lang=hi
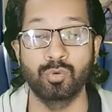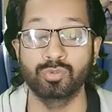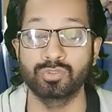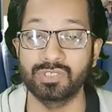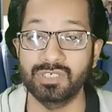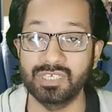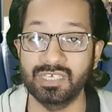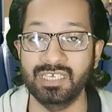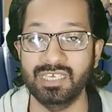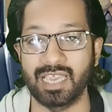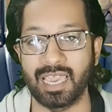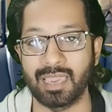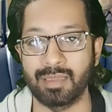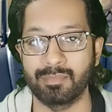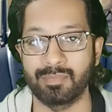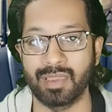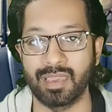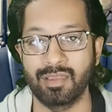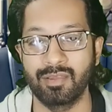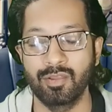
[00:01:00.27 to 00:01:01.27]
उतनी ही
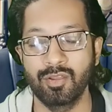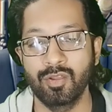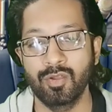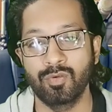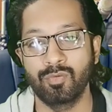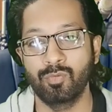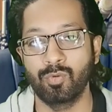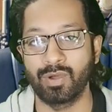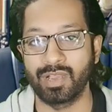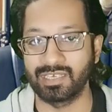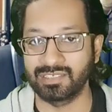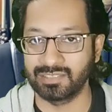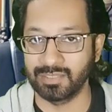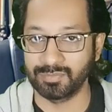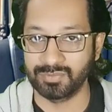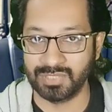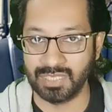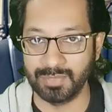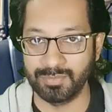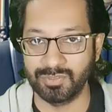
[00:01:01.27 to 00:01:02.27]
अहम है वो है
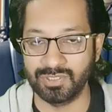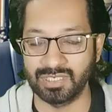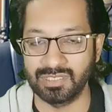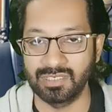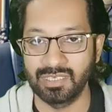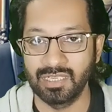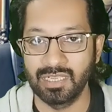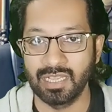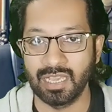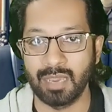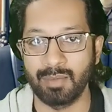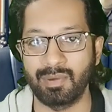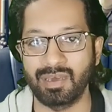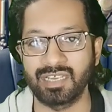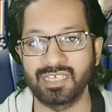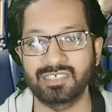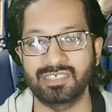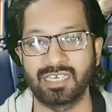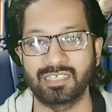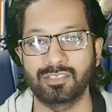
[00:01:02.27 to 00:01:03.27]
सब्सक्रिप्शन
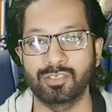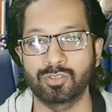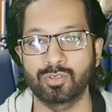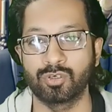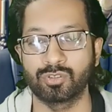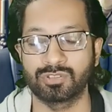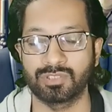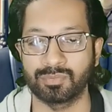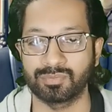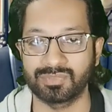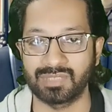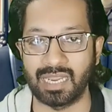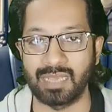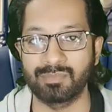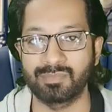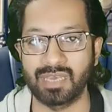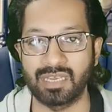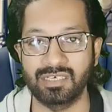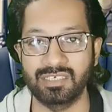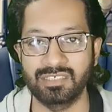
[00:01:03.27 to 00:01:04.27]
हमारे चैनल को सब्सक्राइब
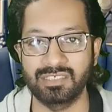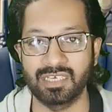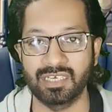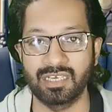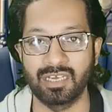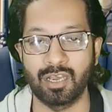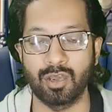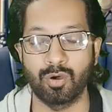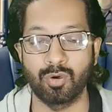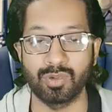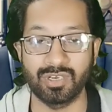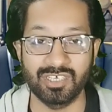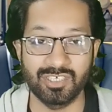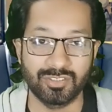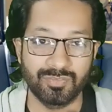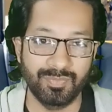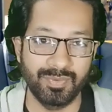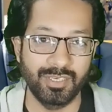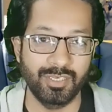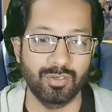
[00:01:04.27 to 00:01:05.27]
कर लीजिएगा और
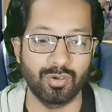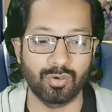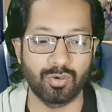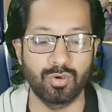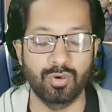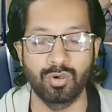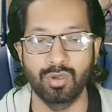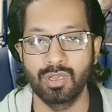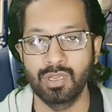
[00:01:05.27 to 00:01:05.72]
इस वीडियो को